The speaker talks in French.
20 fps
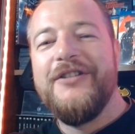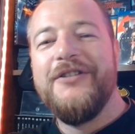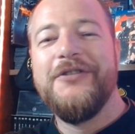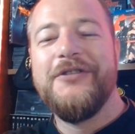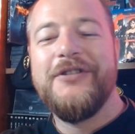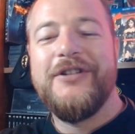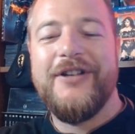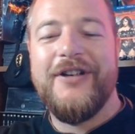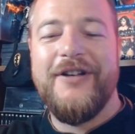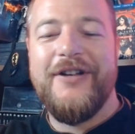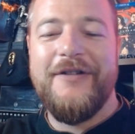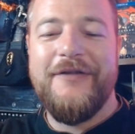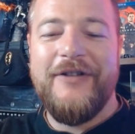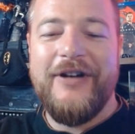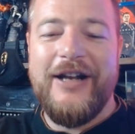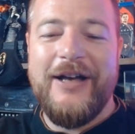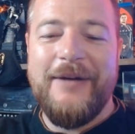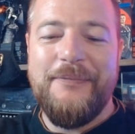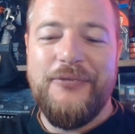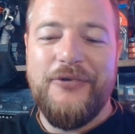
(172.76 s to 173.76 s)
Donc euh,
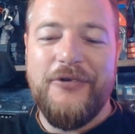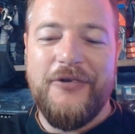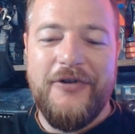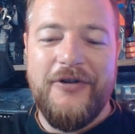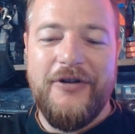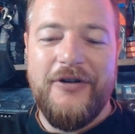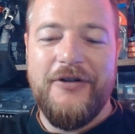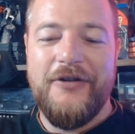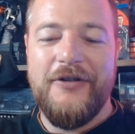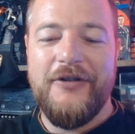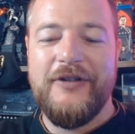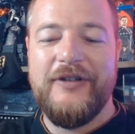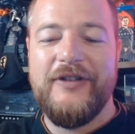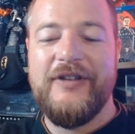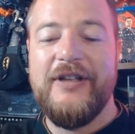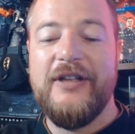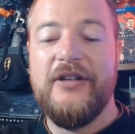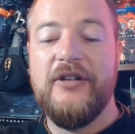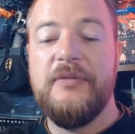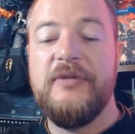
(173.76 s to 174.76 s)
voilà pour euh, le
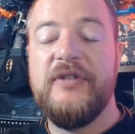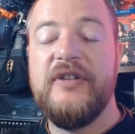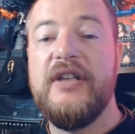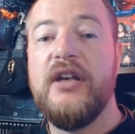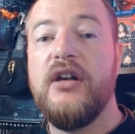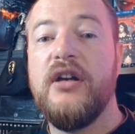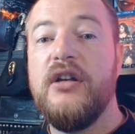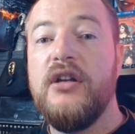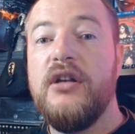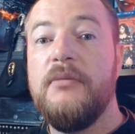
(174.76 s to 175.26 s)
synopsis.